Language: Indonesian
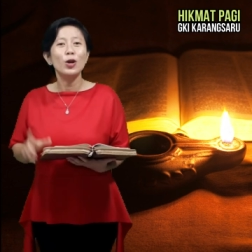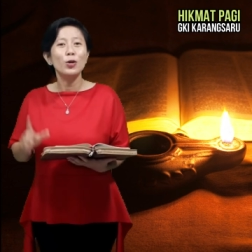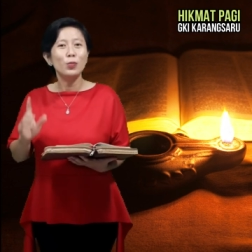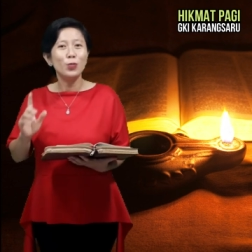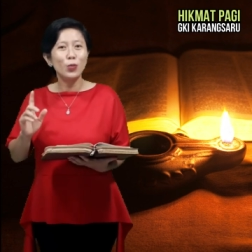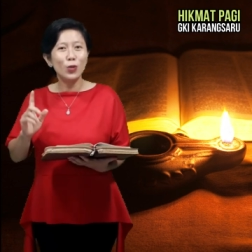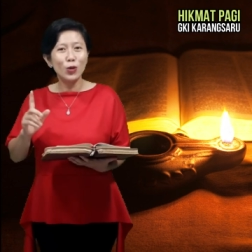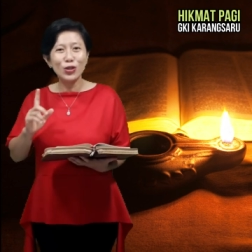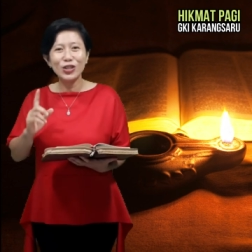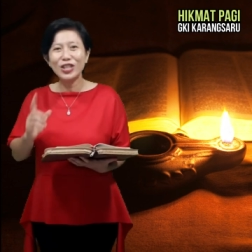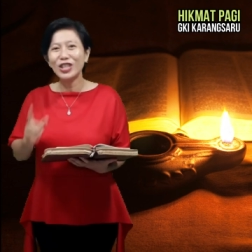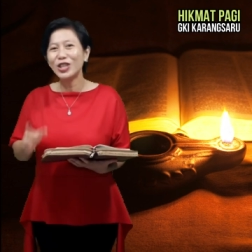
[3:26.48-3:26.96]

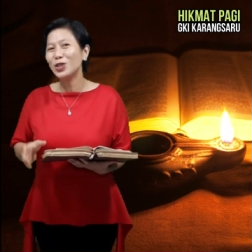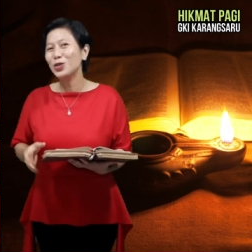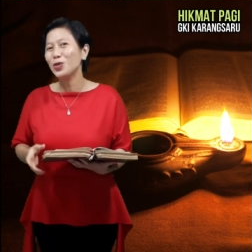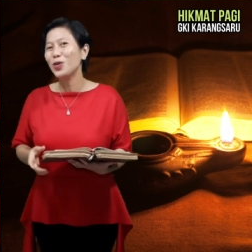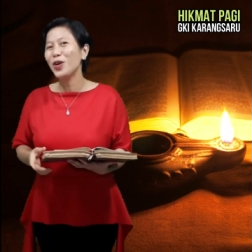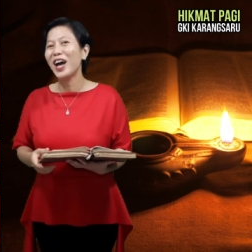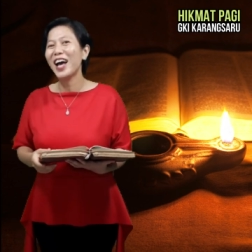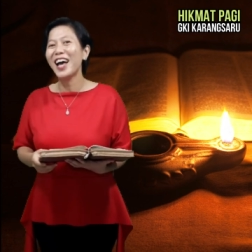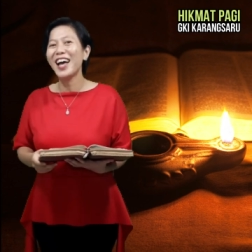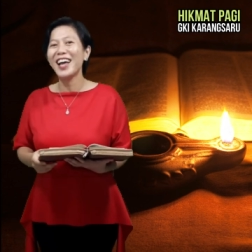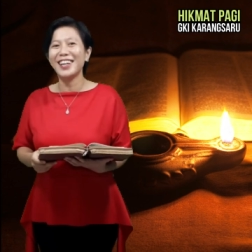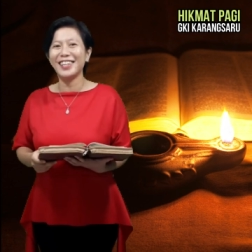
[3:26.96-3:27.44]
Puji
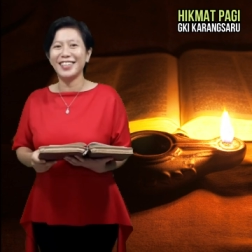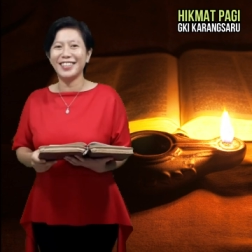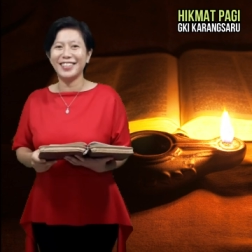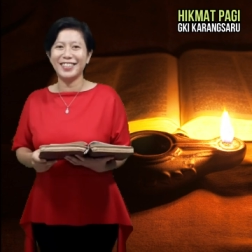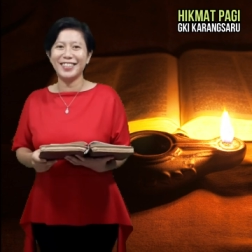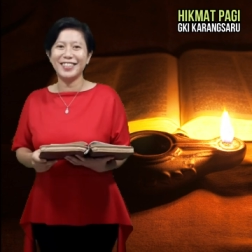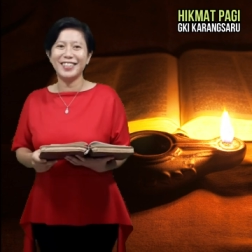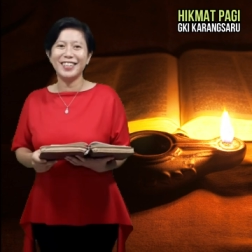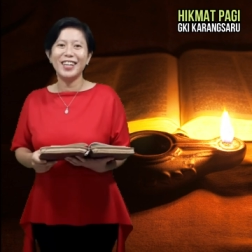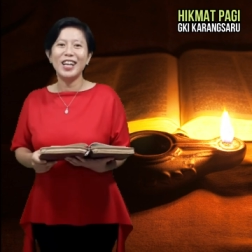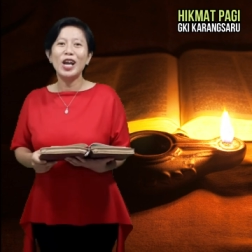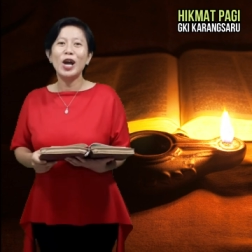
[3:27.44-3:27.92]
Tuhan,
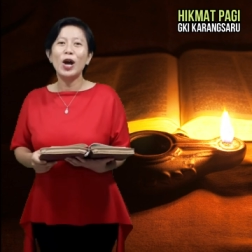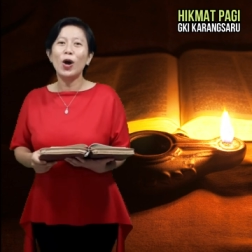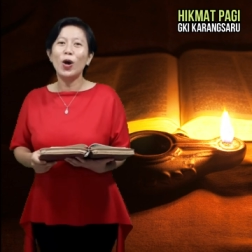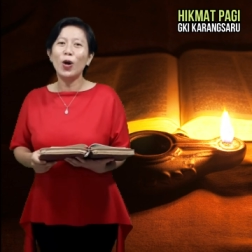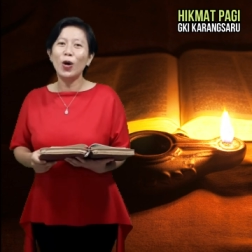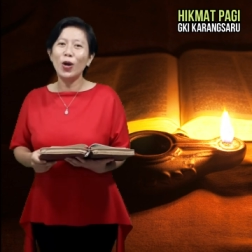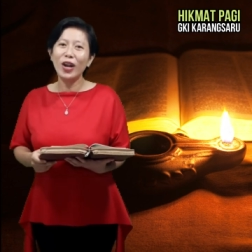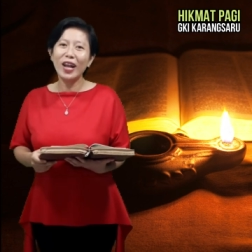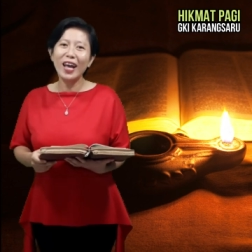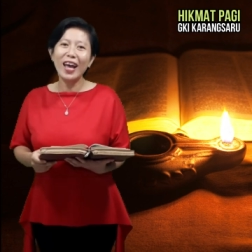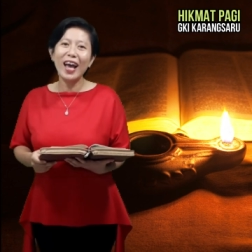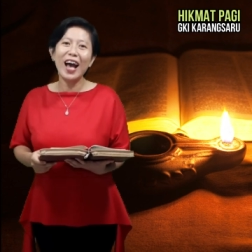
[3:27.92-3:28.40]

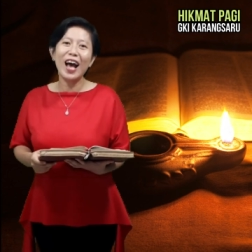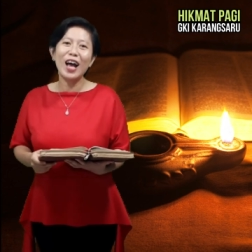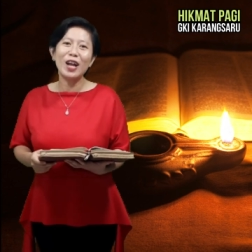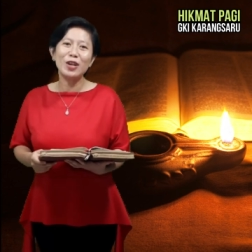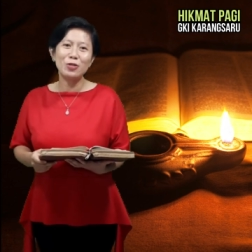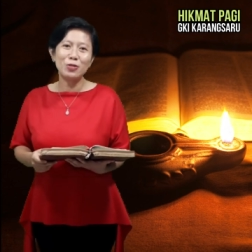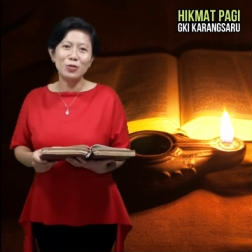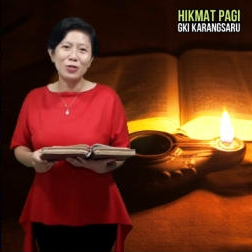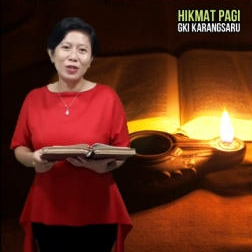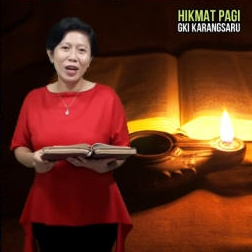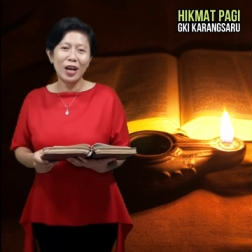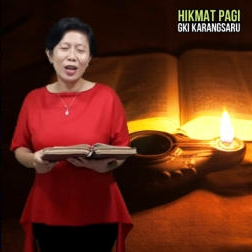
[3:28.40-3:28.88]
oleh
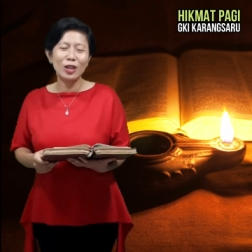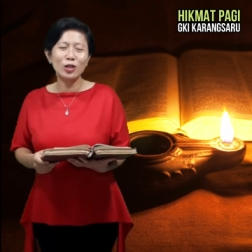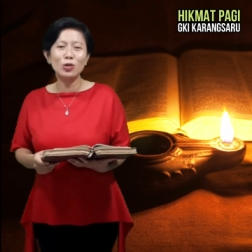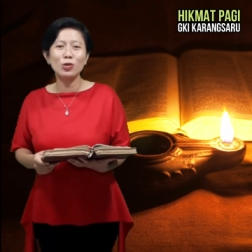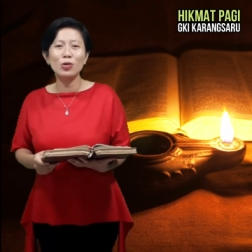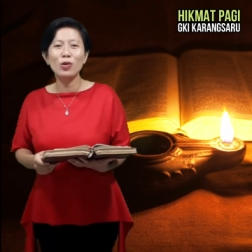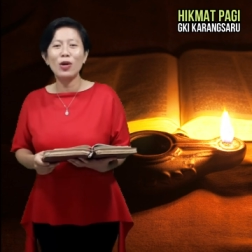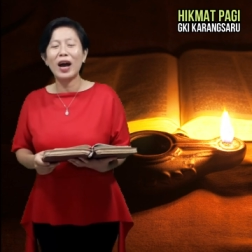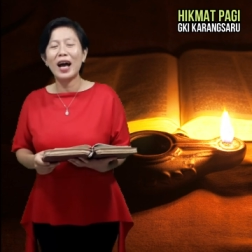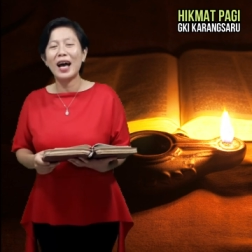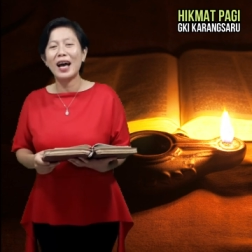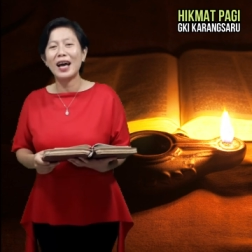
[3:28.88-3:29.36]
anugerah
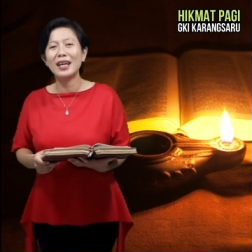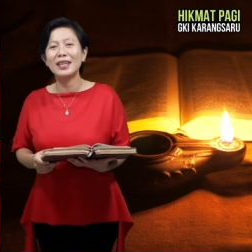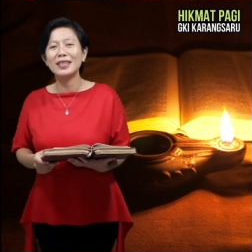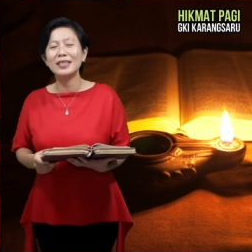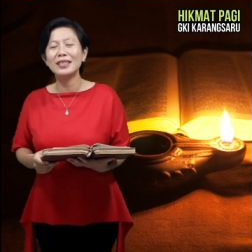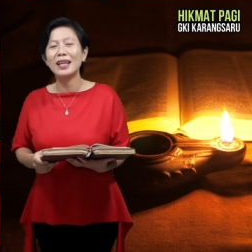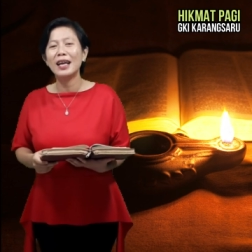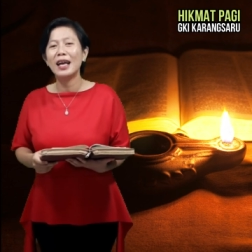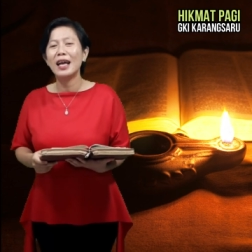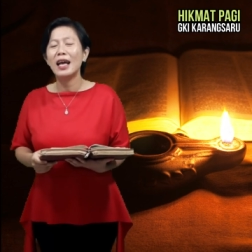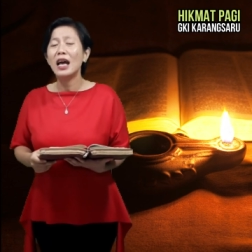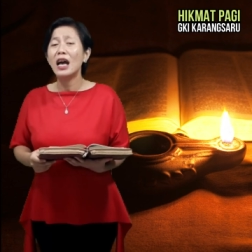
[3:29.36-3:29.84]

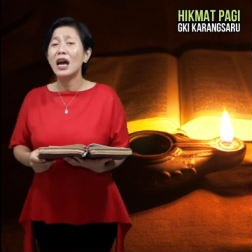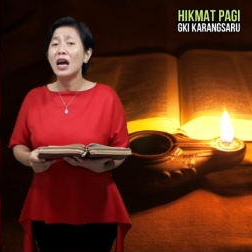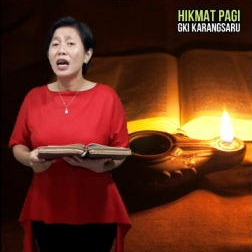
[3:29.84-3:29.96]
Tuhan,